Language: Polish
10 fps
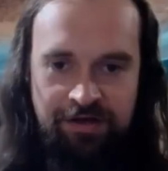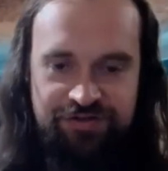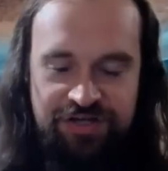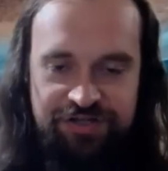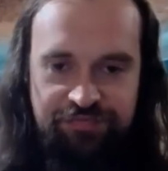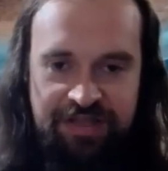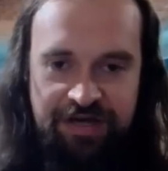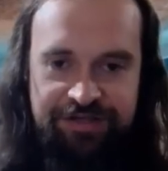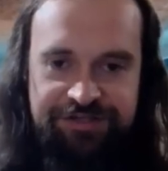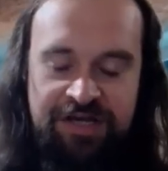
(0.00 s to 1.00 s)
Cześć,
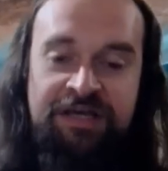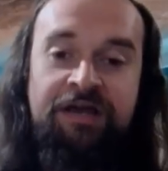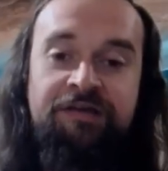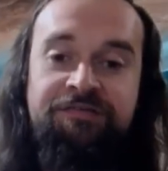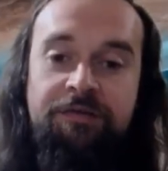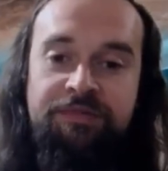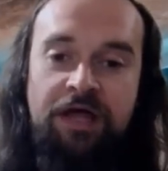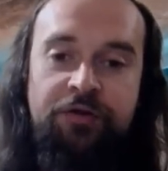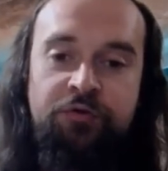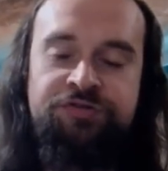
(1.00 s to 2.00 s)
witajcie, ja jestem
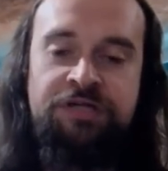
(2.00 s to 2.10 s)
Dariusz,